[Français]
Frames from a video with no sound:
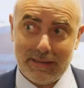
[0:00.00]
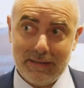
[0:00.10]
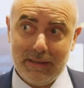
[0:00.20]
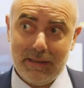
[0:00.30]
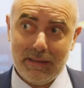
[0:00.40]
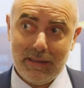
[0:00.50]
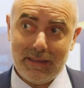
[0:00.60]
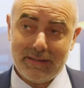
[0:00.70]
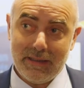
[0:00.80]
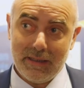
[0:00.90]
Cette année,
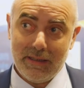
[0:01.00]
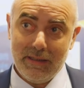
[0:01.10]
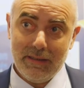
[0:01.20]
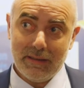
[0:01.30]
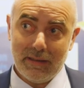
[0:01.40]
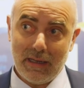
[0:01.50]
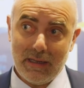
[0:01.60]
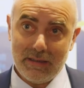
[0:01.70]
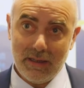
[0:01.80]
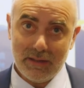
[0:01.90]
la série
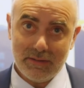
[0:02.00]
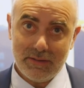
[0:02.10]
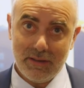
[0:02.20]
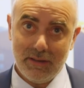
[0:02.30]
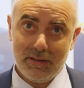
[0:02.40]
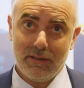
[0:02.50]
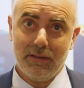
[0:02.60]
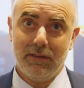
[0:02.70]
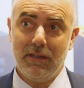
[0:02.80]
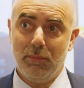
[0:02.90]
a été lancée
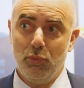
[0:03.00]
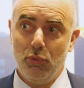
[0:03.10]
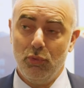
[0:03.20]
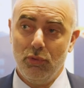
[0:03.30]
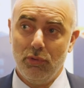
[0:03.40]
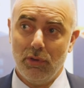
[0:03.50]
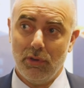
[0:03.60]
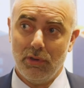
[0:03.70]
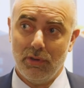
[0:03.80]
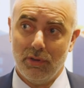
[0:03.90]
début
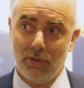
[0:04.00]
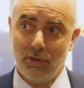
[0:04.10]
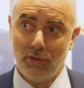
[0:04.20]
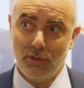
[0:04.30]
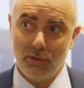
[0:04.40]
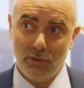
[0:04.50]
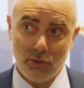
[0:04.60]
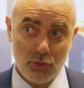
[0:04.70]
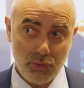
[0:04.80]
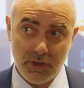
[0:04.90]

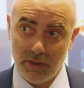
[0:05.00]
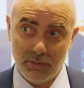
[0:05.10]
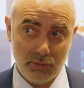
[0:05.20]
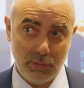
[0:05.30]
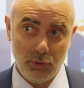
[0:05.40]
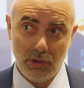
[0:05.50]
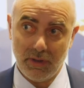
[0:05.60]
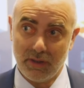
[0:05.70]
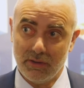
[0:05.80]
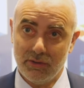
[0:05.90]
euh, juillet, au début
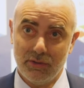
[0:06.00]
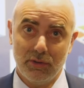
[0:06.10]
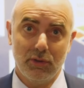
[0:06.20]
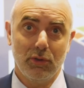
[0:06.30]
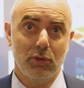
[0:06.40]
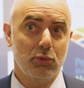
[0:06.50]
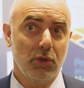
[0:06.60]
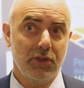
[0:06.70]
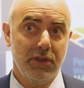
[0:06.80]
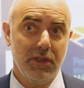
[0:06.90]
des vacances euh,
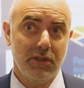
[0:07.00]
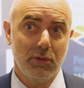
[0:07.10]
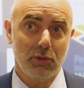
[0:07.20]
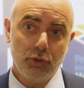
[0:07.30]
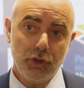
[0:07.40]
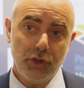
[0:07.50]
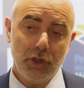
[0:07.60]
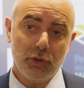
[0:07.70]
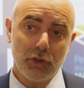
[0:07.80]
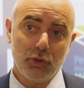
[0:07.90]
touristiques. Et on s'est
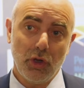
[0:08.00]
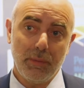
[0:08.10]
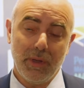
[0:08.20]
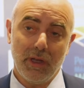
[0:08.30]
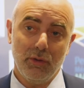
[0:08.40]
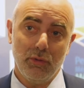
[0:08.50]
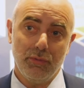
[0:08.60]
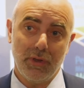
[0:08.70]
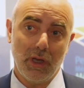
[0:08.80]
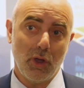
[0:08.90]
dit que ça serait bien
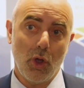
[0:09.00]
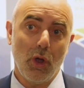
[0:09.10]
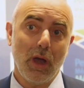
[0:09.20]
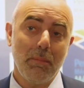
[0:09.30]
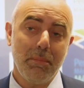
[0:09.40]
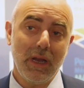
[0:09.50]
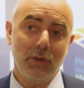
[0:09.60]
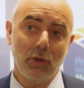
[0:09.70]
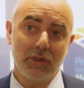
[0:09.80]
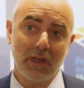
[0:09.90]
de faire un
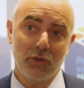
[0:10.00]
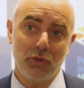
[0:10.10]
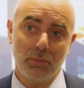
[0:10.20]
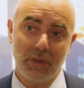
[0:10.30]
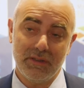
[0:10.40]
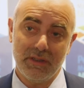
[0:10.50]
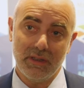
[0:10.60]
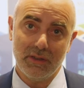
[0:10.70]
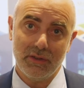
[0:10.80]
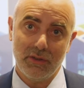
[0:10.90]
rappel de notre action
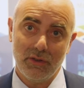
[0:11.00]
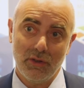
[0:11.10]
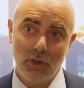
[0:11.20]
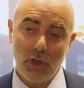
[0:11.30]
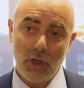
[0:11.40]
précédente